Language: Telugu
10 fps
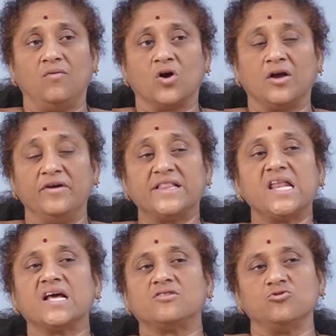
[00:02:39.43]
ఒక
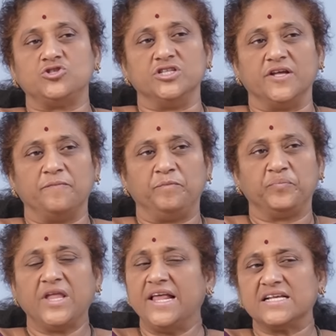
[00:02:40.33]
వ్యతిరేకత వచ్చింది
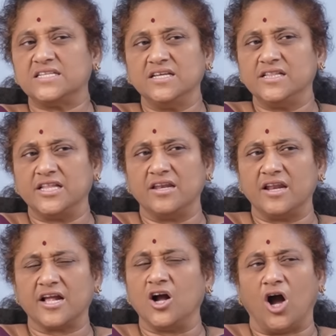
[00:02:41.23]
నేను అసలు ఈ
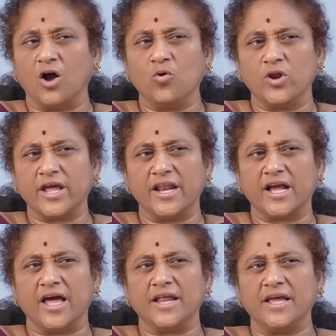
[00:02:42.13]
తిన్నని అఘోరి అని
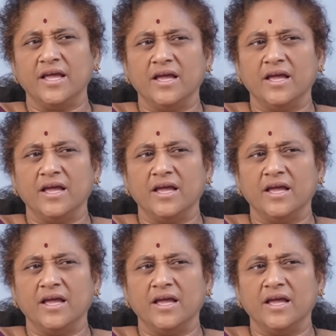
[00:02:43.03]
కానీ